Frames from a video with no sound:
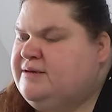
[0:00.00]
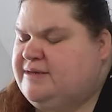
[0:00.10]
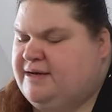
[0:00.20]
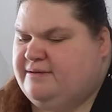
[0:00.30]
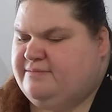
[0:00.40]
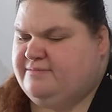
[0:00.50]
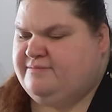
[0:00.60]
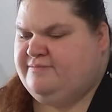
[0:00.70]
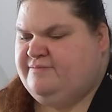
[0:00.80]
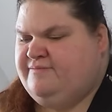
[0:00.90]
Ja,
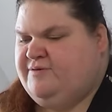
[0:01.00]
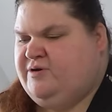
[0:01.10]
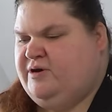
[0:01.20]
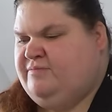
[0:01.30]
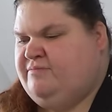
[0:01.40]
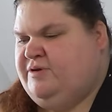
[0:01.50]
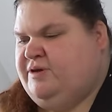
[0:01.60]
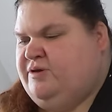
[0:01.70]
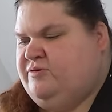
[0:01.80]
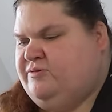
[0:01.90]
wir können,
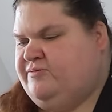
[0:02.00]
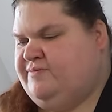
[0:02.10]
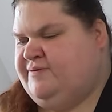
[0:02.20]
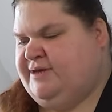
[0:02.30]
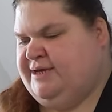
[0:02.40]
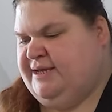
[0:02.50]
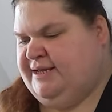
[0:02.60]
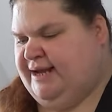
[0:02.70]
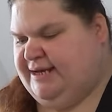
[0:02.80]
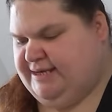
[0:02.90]
wir gehen
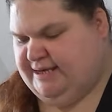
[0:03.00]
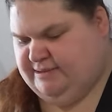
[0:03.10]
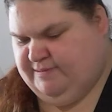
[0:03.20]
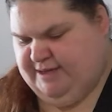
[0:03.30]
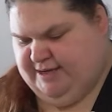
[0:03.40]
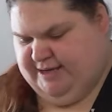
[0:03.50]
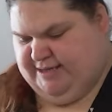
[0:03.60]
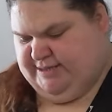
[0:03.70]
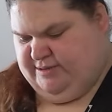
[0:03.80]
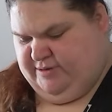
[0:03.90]
gleich erst
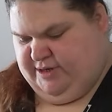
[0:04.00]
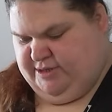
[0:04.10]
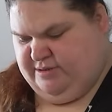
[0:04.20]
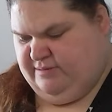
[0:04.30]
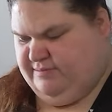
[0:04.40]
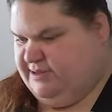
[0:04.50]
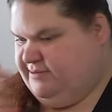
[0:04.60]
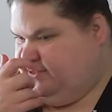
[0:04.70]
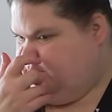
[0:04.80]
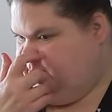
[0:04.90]
Mittagessen. Du kannst noch ein
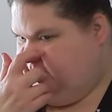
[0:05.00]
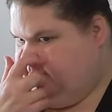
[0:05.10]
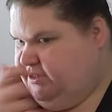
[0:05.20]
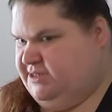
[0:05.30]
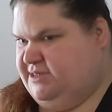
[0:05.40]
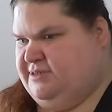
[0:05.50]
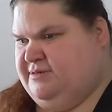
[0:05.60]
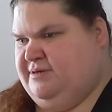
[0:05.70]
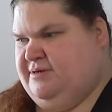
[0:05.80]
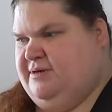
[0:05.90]
bisschen was spielen, mein Schatz.
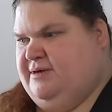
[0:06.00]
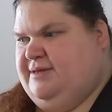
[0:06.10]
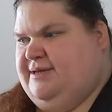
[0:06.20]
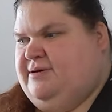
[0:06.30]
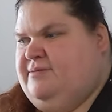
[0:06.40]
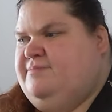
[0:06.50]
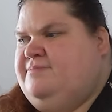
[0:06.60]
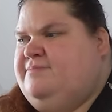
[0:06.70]
Danke.